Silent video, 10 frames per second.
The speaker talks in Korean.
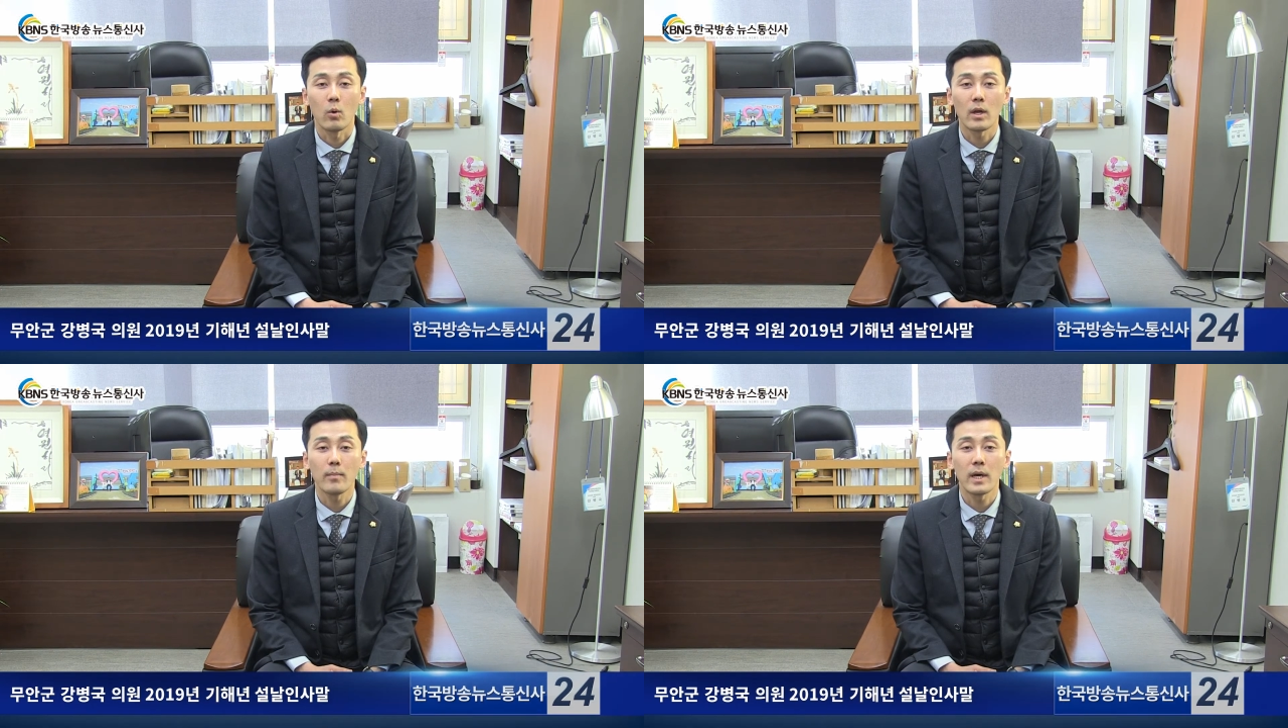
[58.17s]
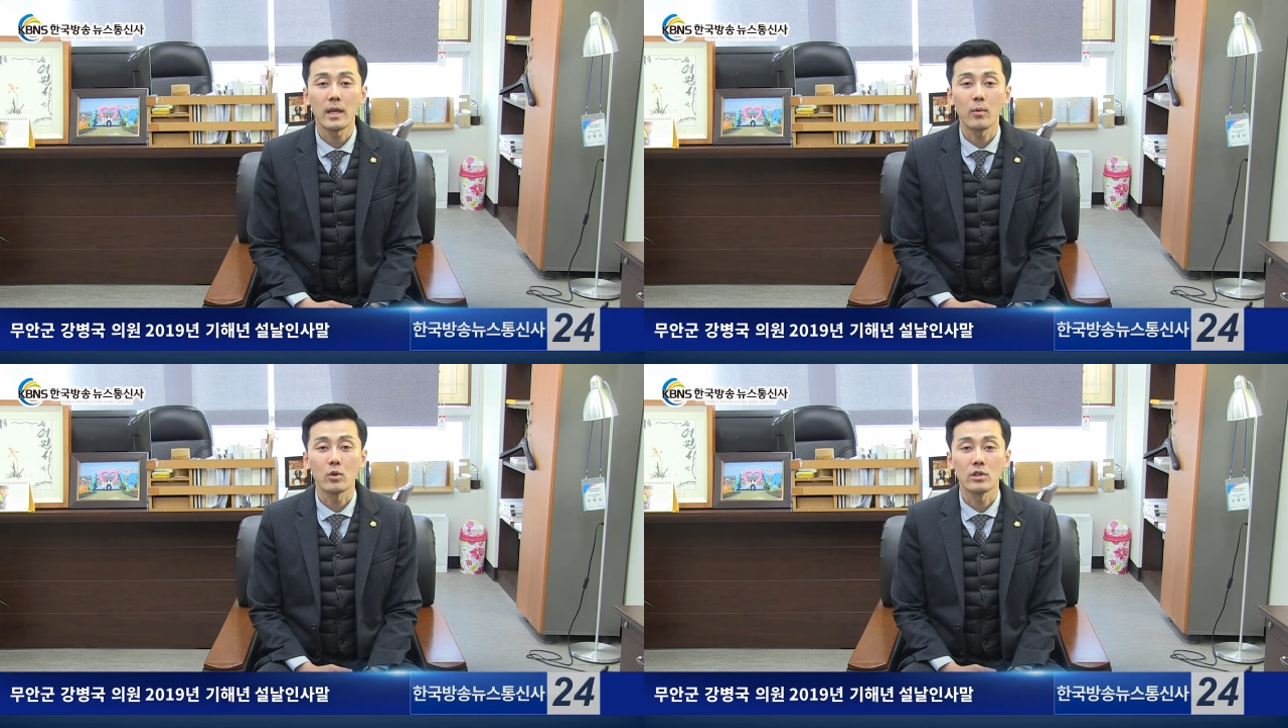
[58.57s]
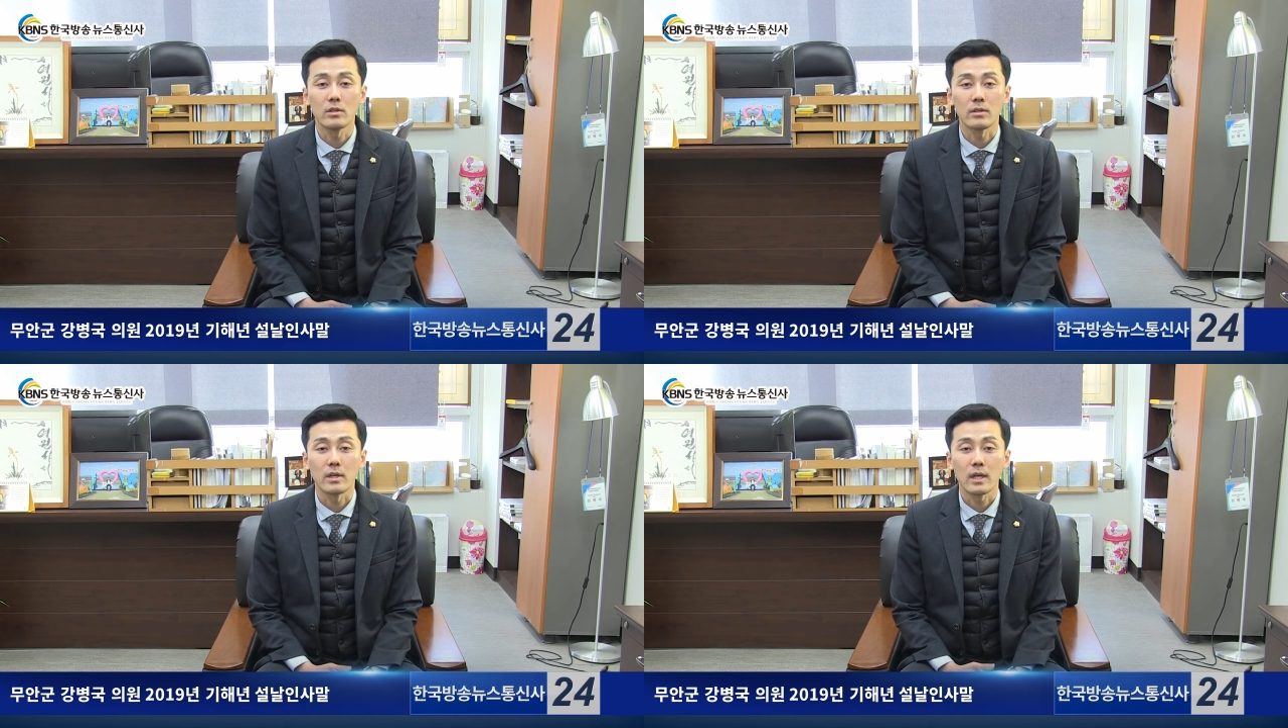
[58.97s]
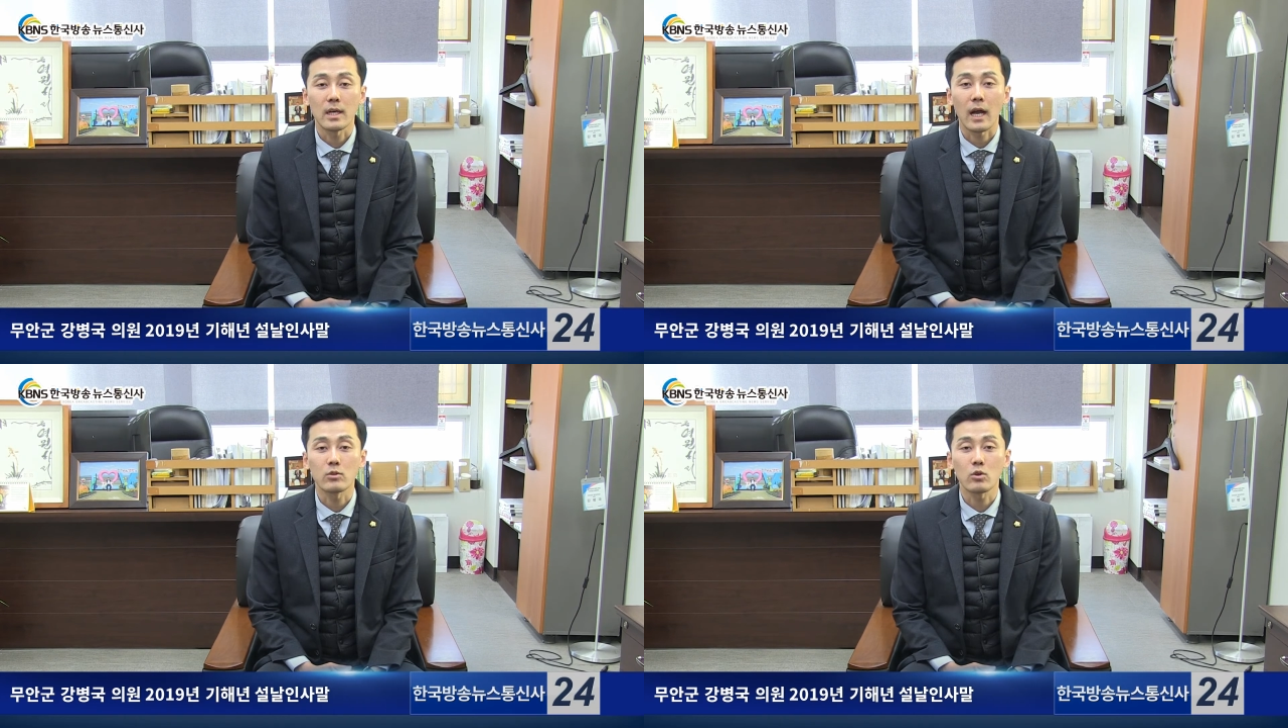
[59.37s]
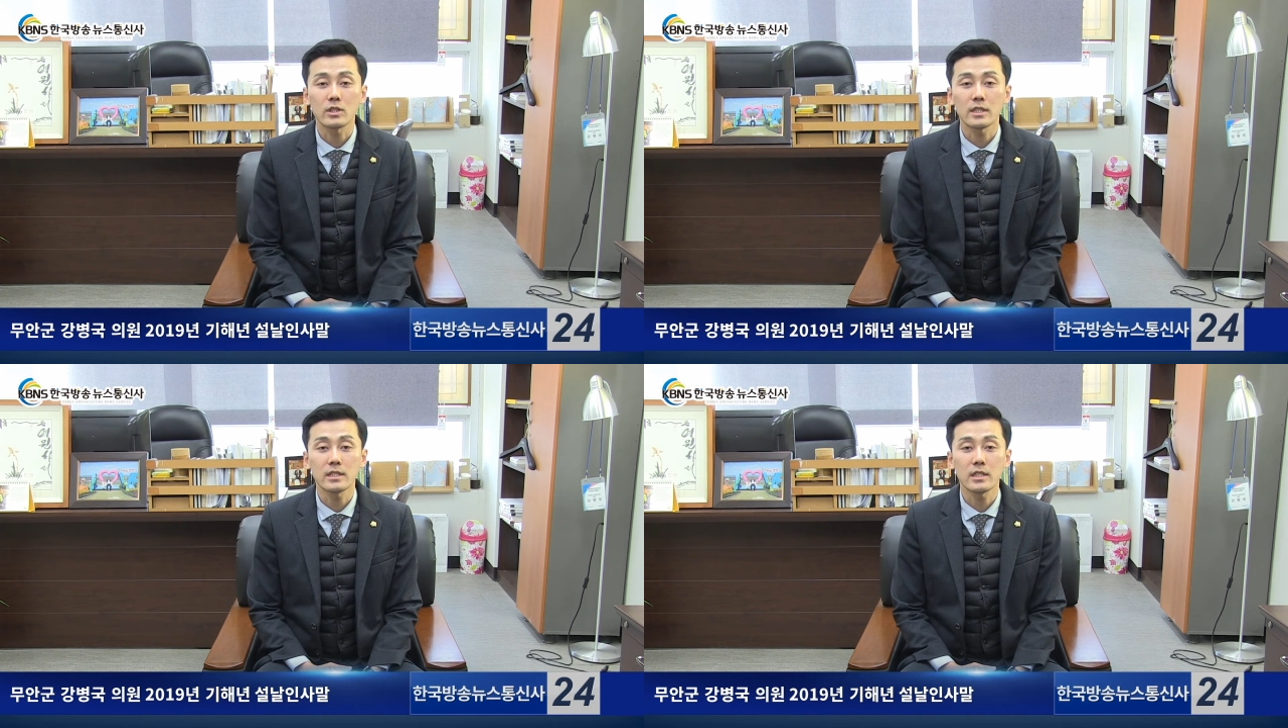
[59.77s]
오랜만에 보는
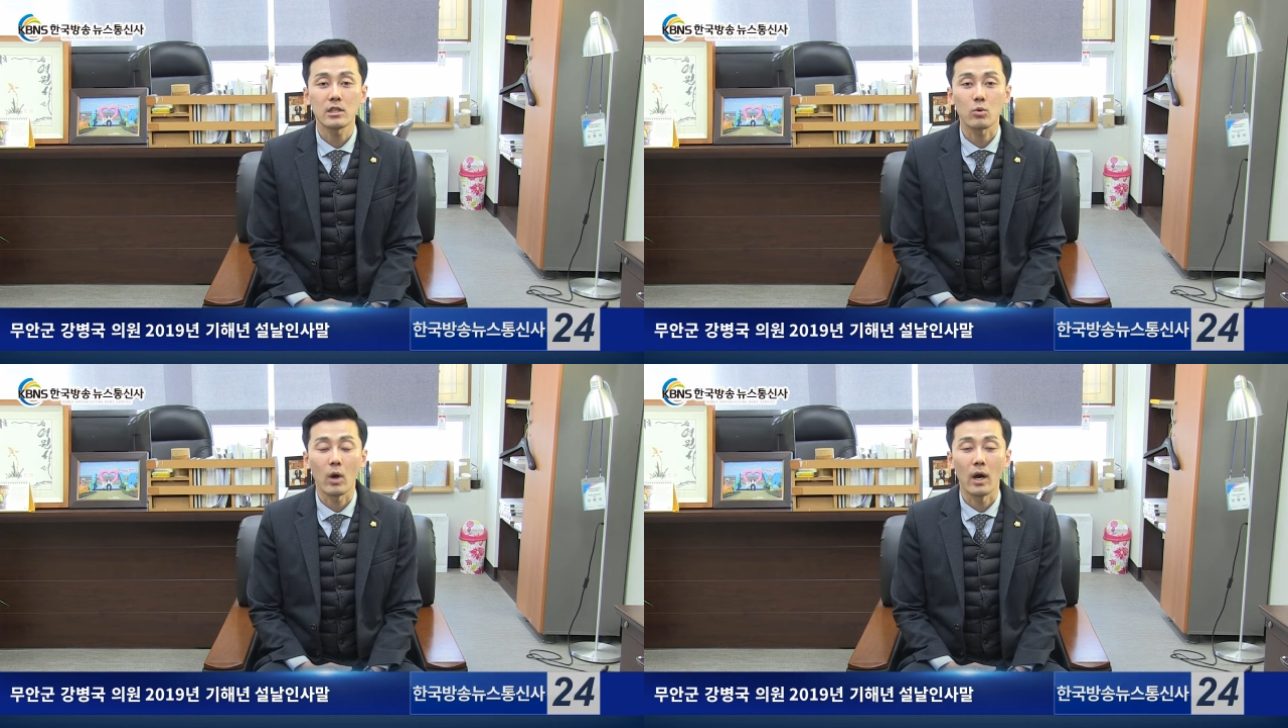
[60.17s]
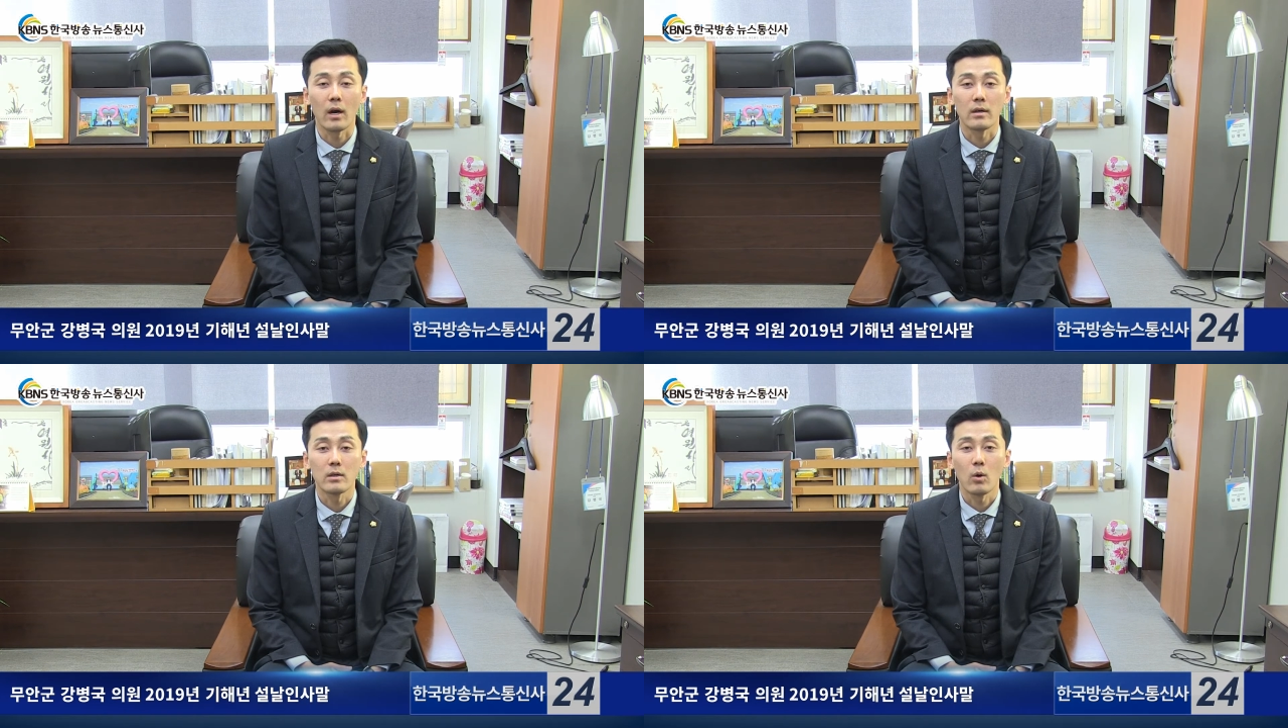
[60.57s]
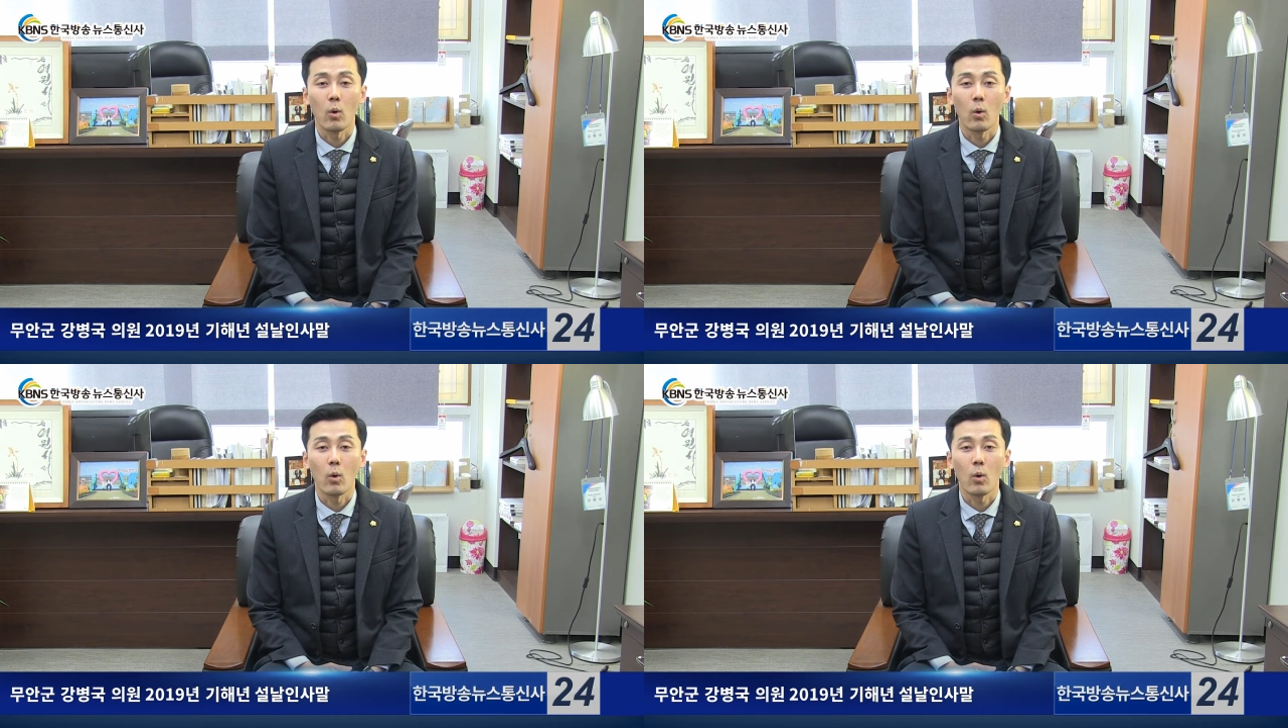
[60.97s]
가족 친지들과